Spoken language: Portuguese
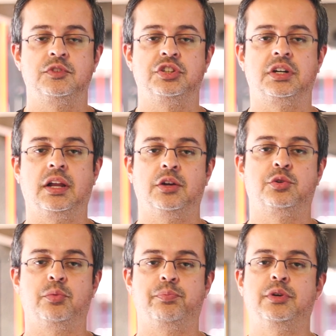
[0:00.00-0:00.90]
de Cloud
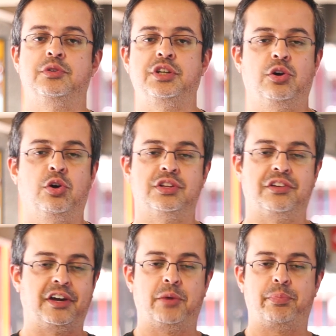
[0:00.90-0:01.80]
Computing ou
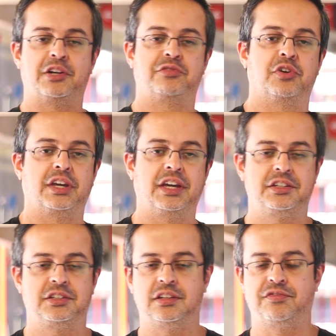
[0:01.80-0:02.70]
Developer
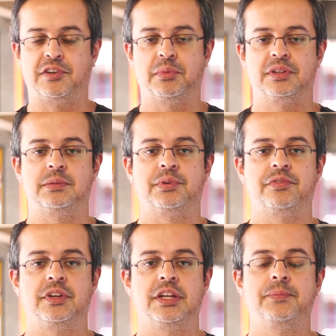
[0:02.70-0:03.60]
Advocate, da forma que você
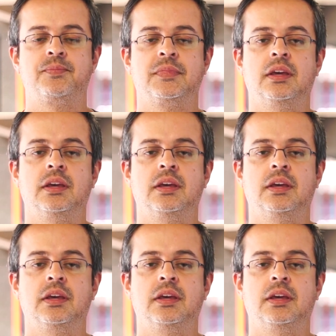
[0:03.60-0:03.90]
preferir.